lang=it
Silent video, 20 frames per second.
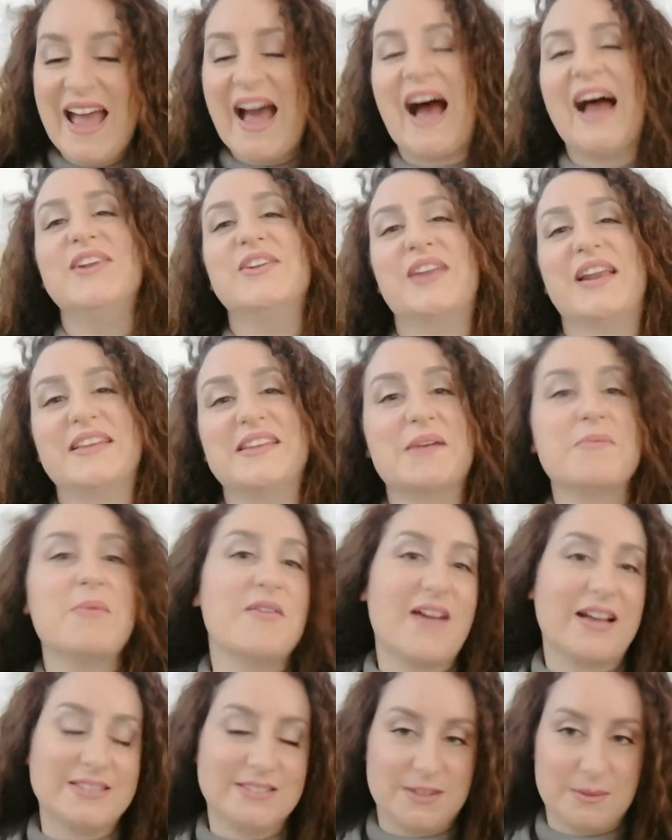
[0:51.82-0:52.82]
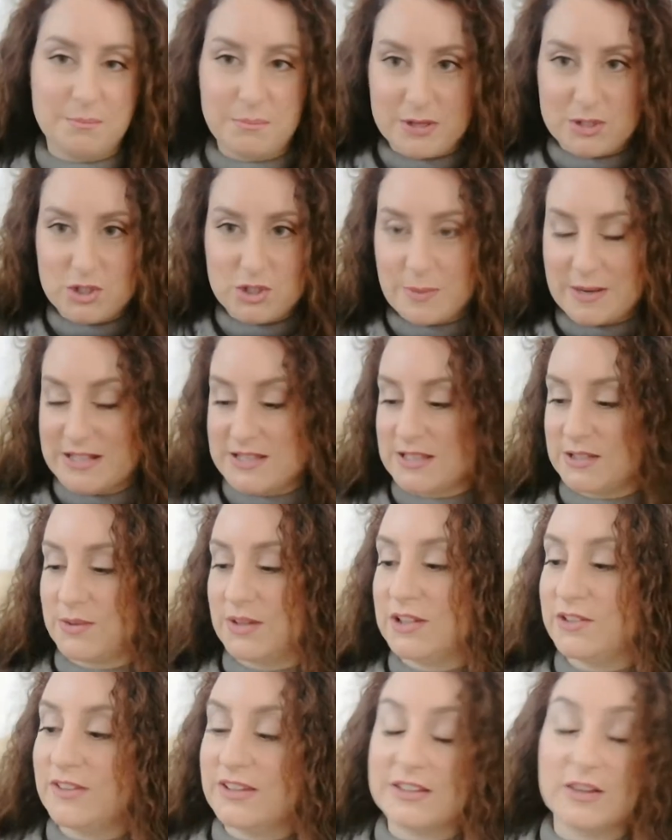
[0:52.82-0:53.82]
allora andiamo avanti, presto presto,
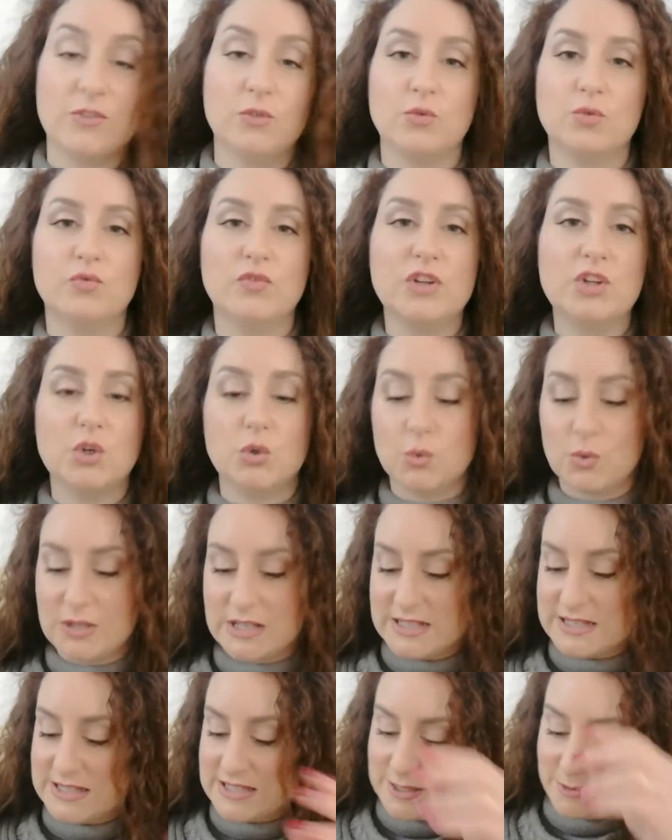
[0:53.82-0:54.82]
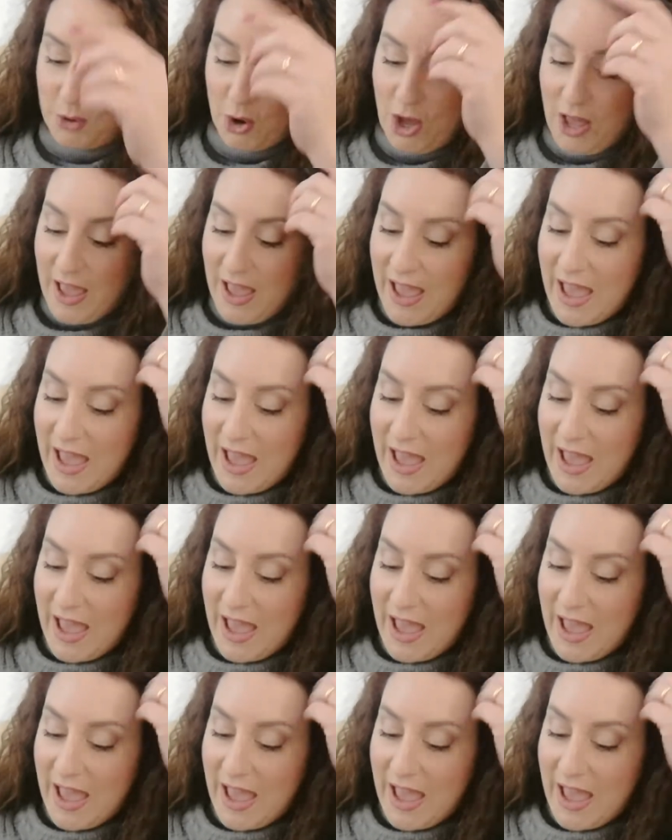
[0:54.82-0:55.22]
altrimenti diventa un video lunghissimo.